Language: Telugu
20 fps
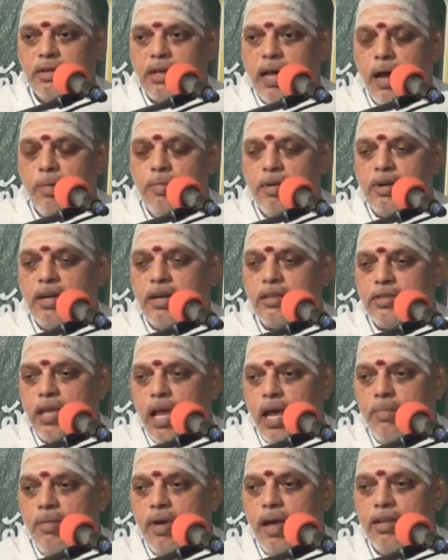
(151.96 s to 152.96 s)
కాబట్టి
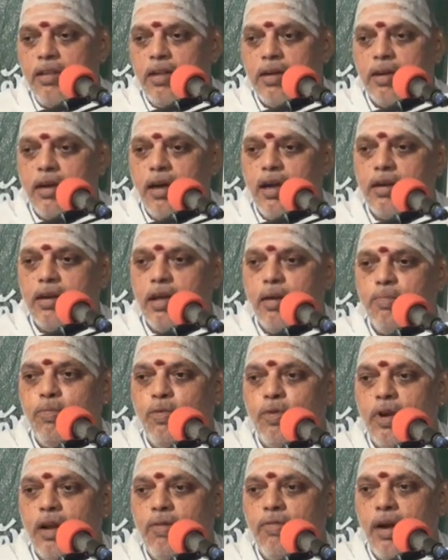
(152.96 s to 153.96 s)
సామాన్యంగా
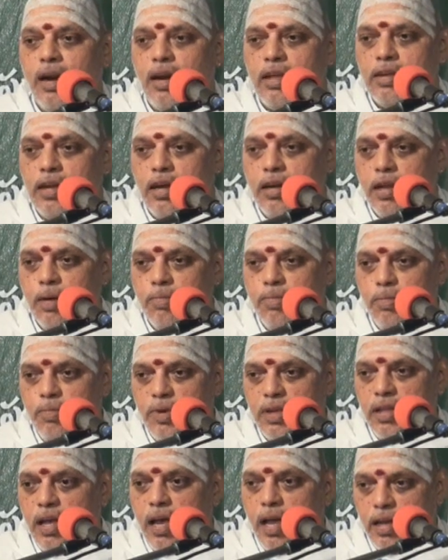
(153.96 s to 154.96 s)
డబ్బున్నవాడికే డబ్బు
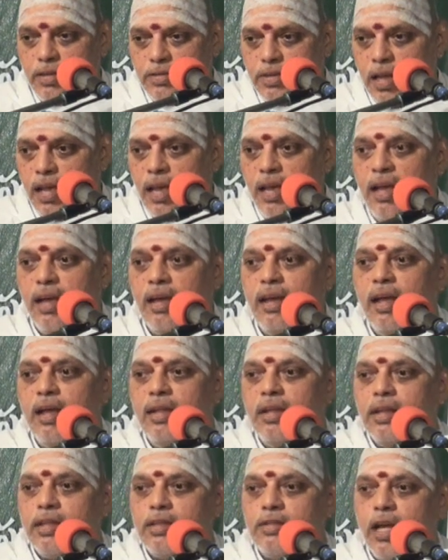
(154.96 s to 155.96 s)
మీద ఆశ
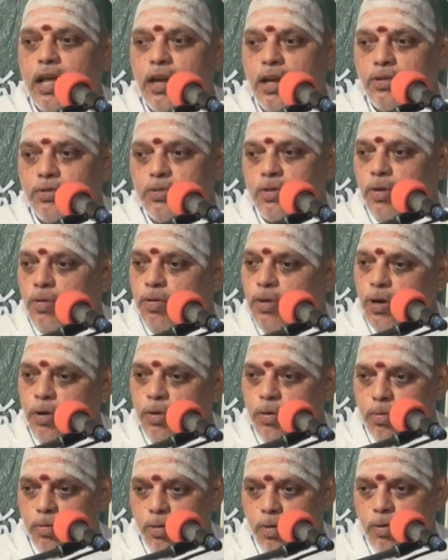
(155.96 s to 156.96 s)
ధనస్సునకు
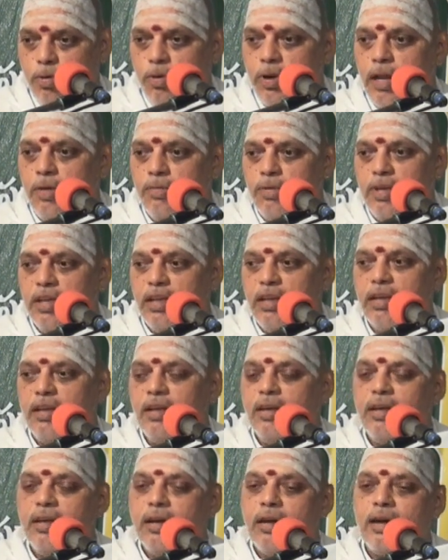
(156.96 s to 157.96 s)
రెండు కోట్లున్నవి
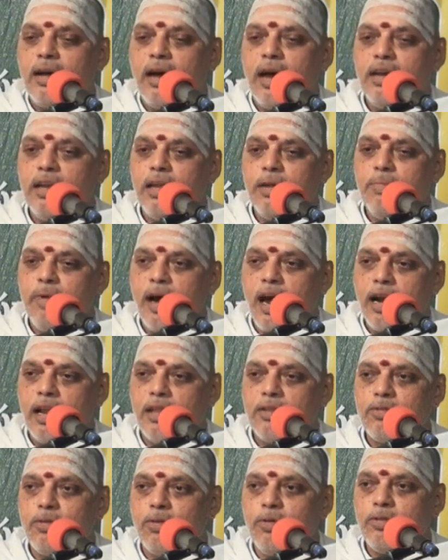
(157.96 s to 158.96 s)
కానీ
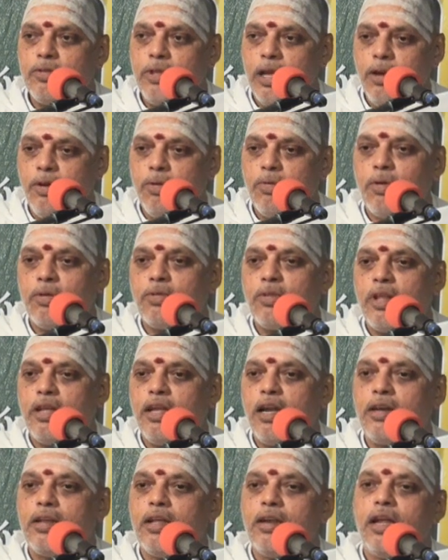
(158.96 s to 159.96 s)
బాణంతో దేన్ని
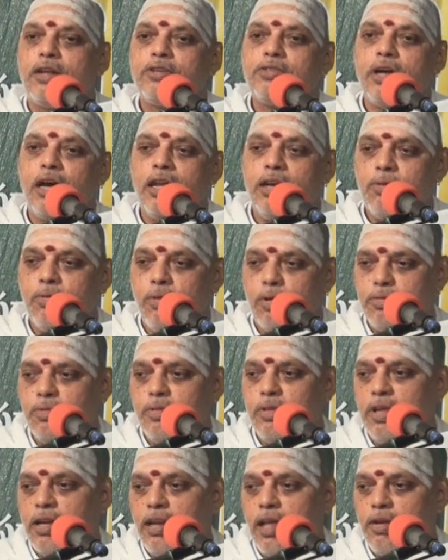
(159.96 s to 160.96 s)
కొడుతుంది అంటే లక్ష్యాన్ని
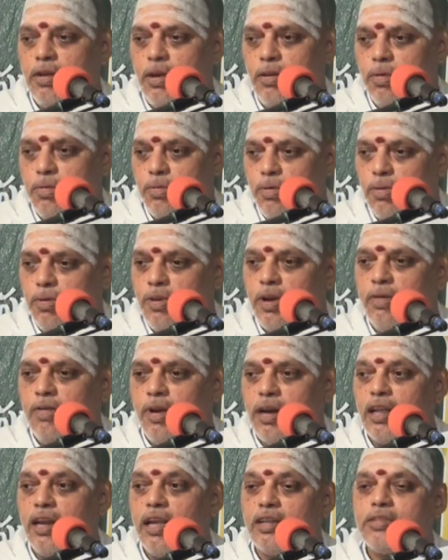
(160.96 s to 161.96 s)
కొడుతుంది అన్నారు రెండు కోట్లు
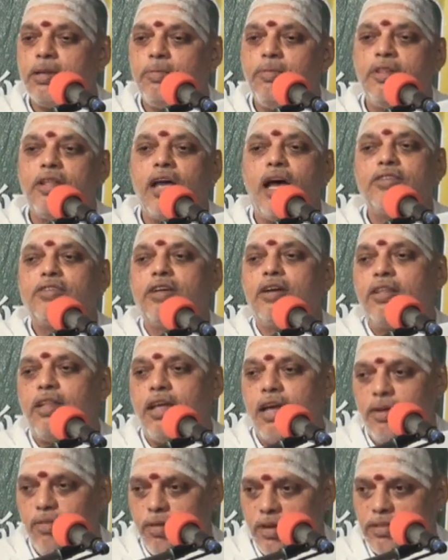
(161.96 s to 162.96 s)
ఉన్నవాడికి లక్ష్యం మీద ఆశ
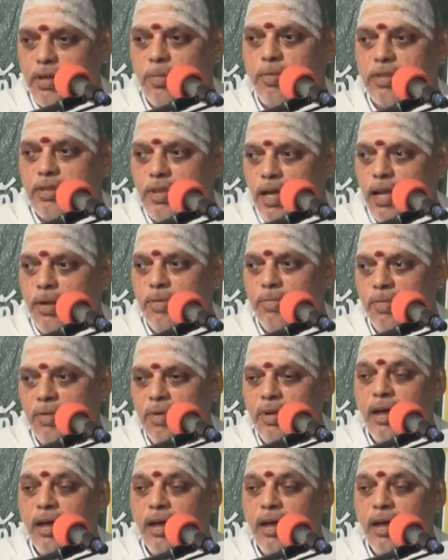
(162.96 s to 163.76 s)
కదా అని ఒక చమత్కారం